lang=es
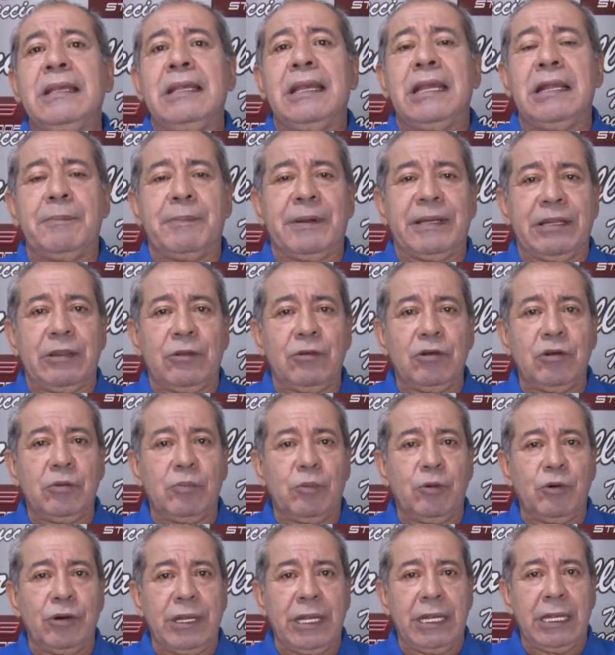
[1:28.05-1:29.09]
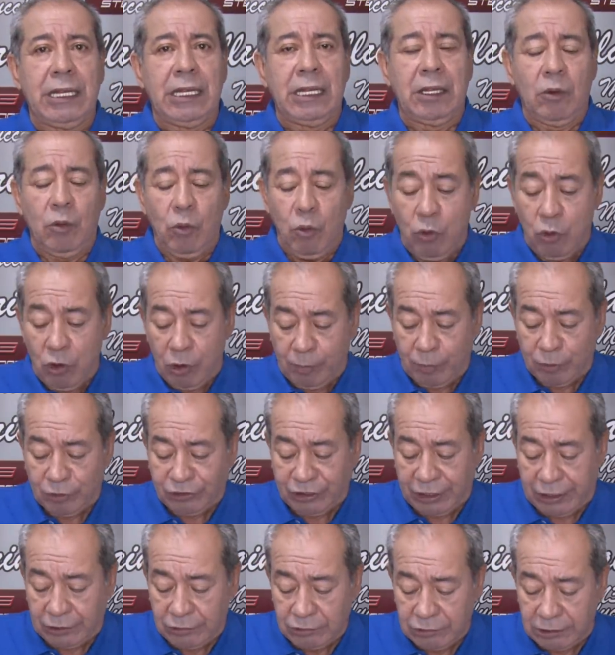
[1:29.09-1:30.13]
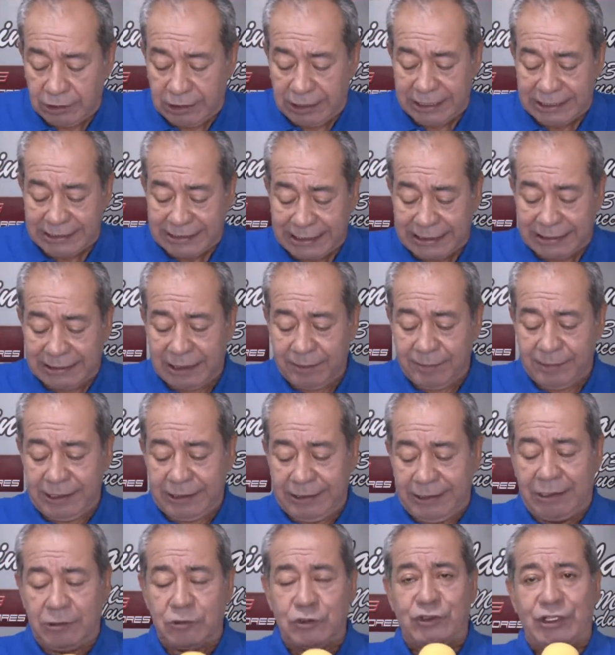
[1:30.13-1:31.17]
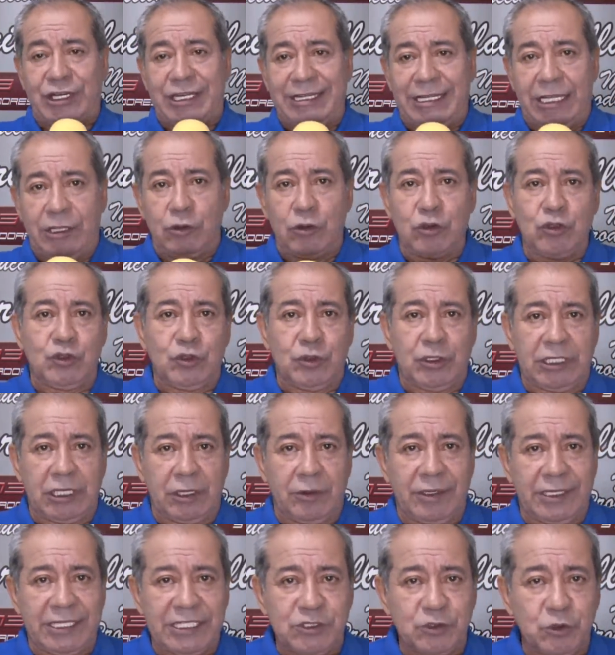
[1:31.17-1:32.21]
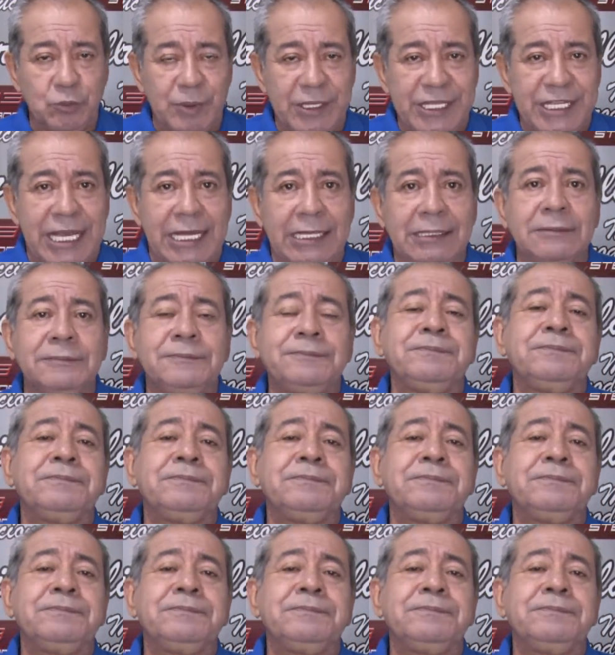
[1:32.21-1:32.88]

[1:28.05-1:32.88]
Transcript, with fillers: el partido lo pone un gol por cero, exactamente a los 38 a través de Estupiñán,